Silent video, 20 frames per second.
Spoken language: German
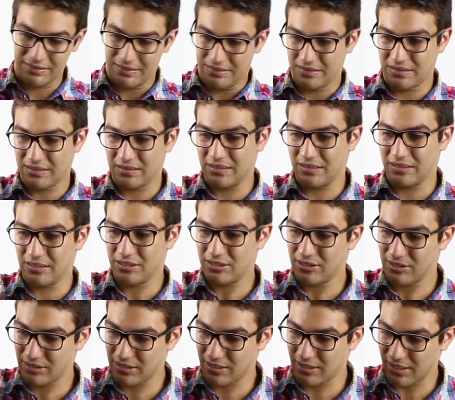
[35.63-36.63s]
Ja, ah, das halt
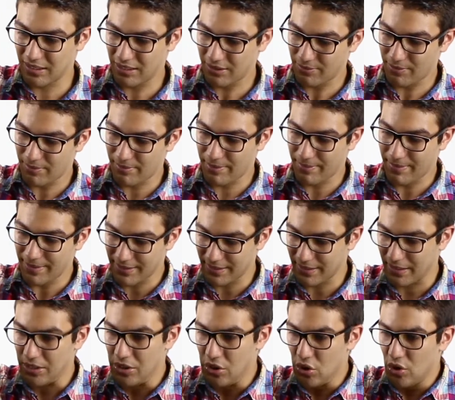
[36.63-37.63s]
ist die kleine Problematik.